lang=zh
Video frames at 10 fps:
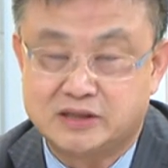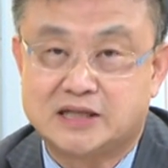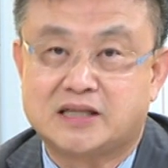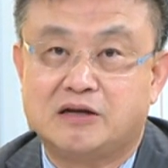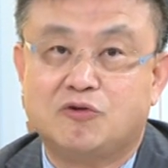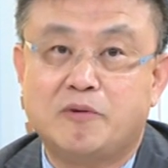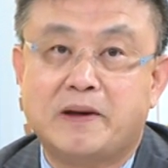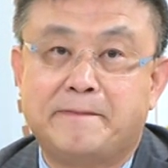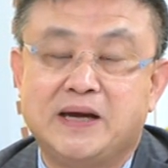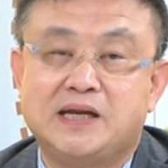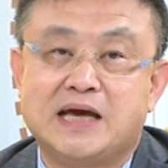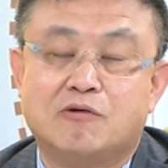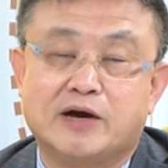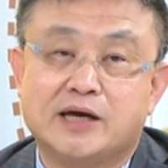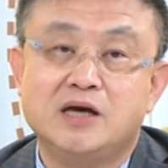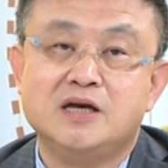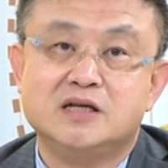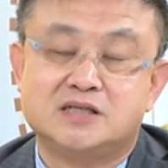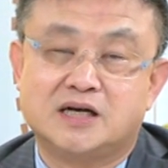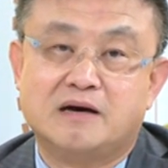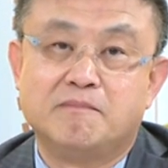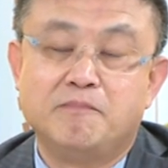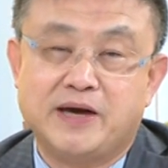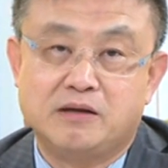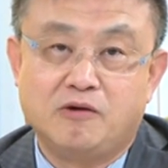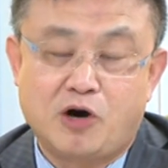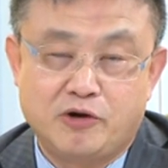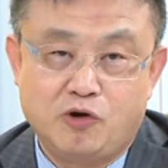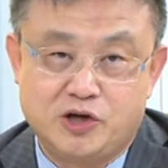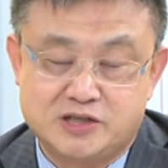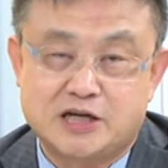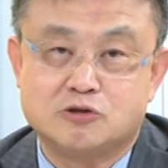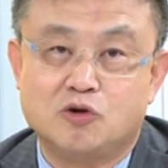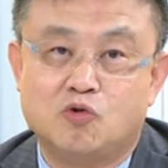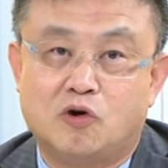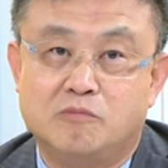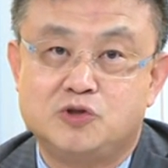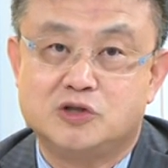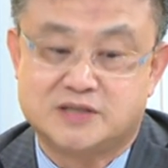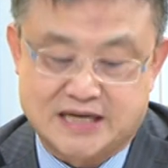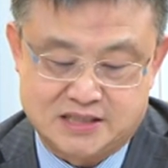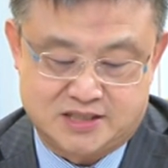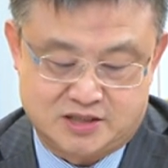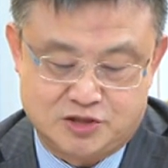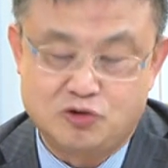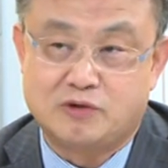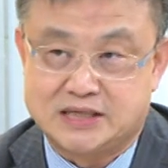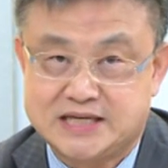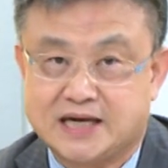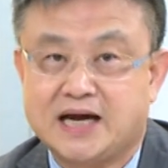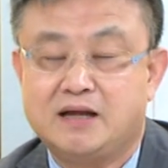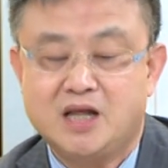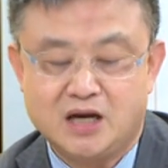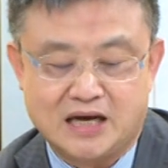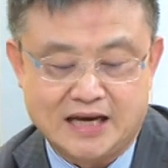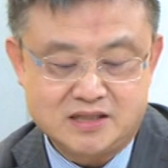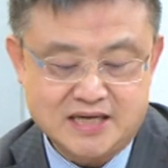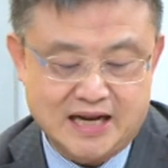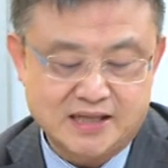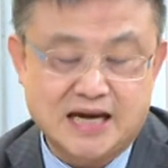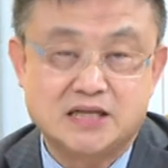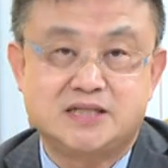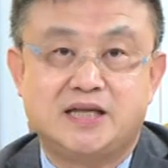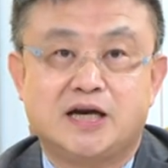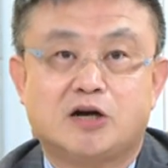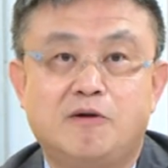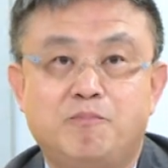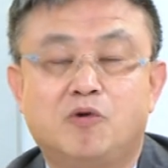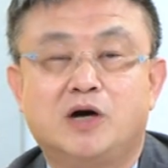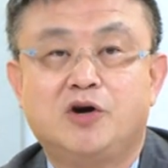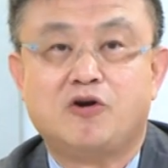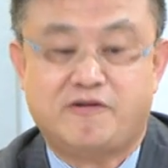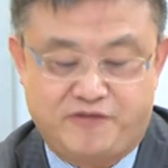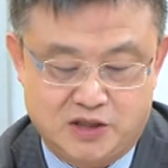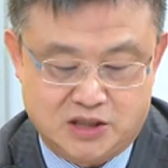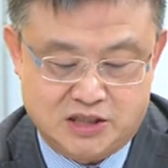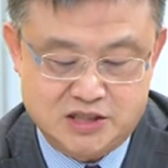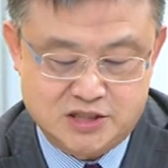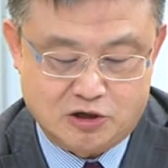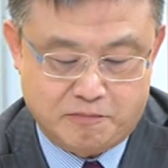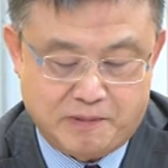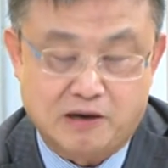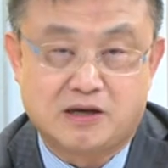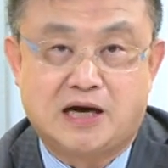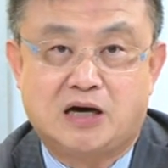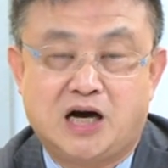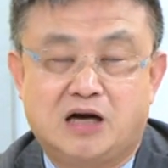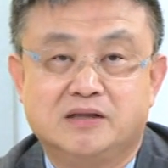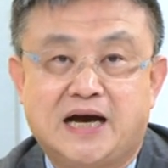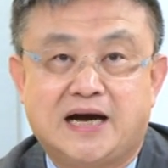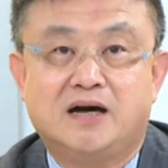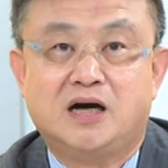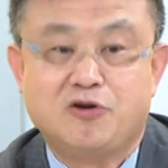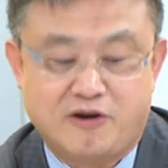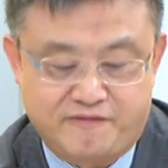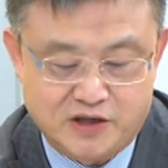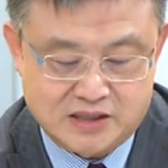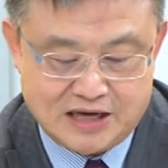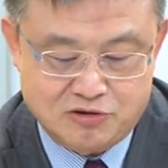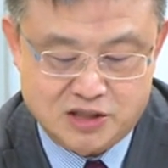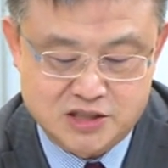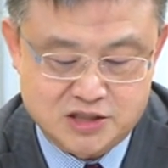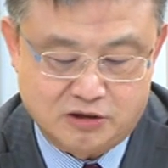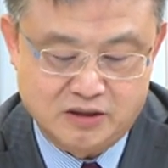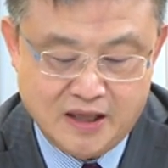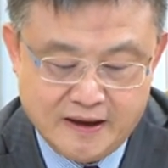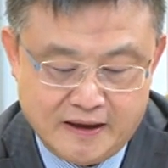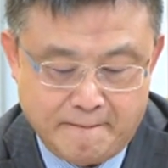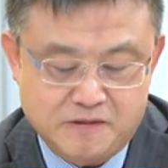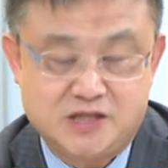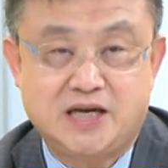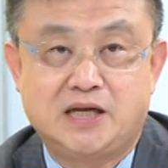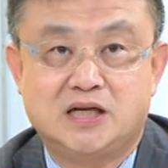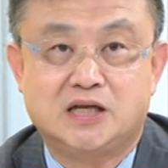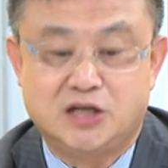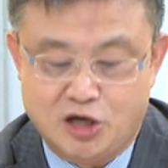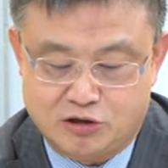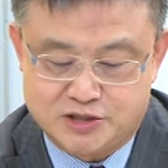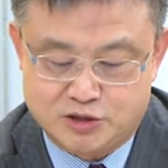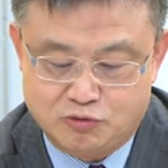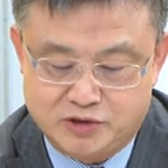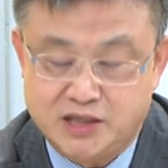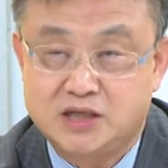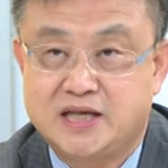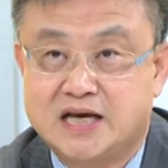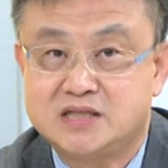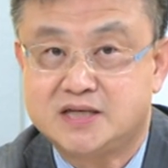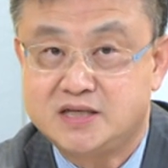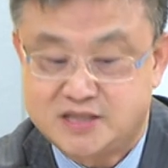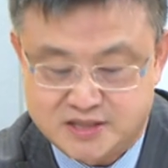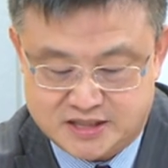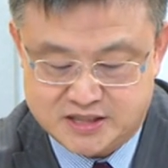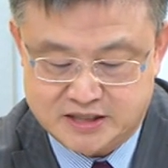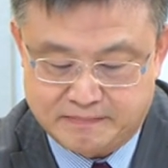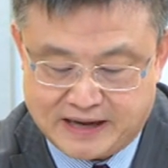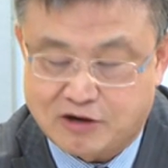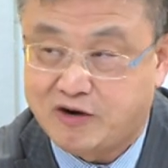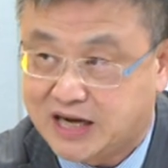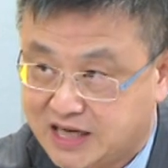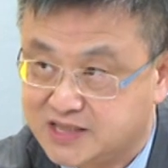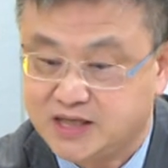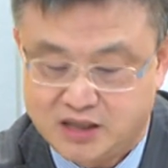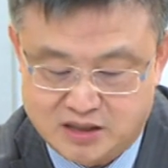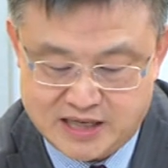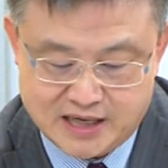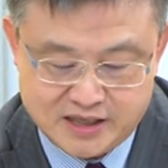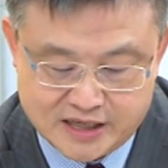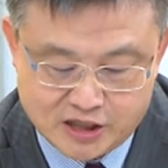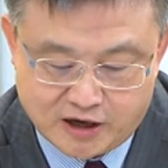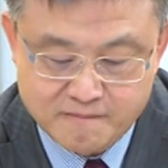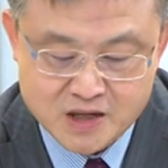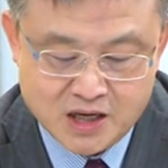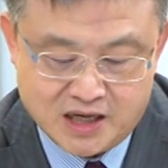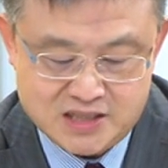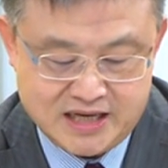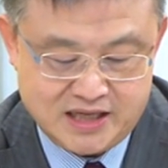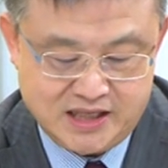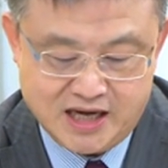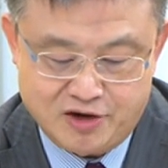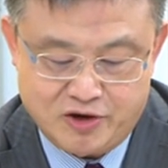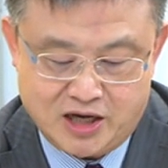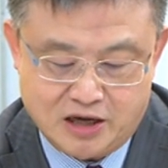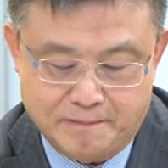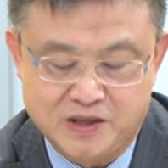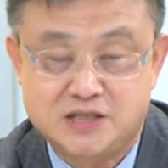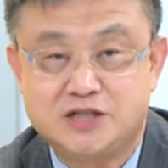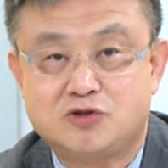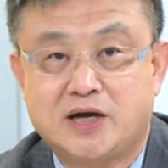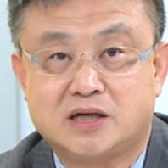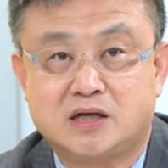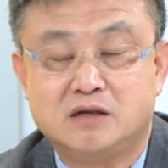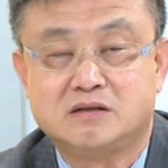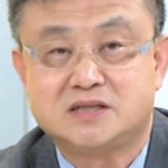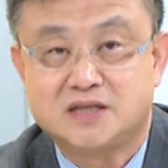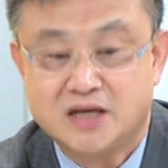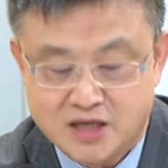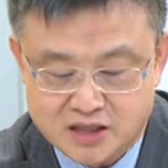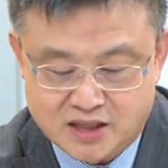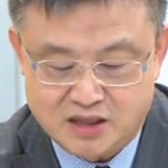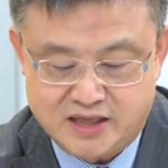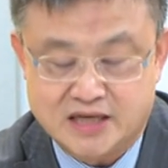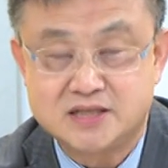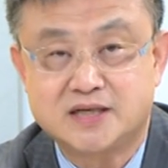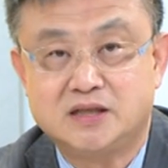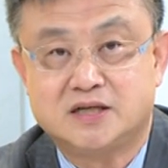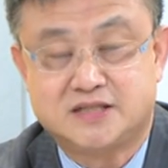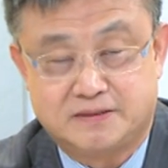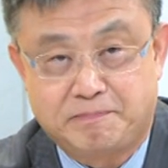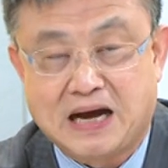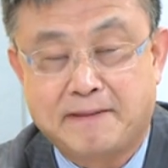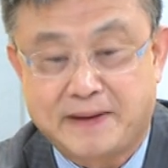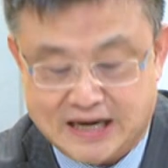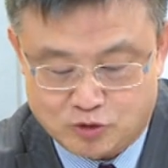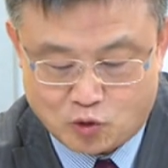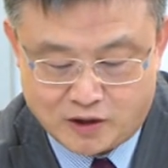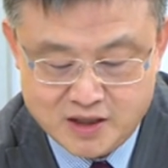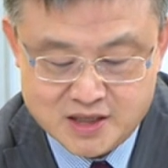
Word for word: 那到底会不会被列为这个美汇汇率操纵国？我们就再持续往下看。来，再来，台积电公布二月份的营收报告。好，那二月份单月营收一千。零六十五亿年增是十四帕哇，还是很亮眼哦。而且一、二月合并计算更更年增的十八帕多。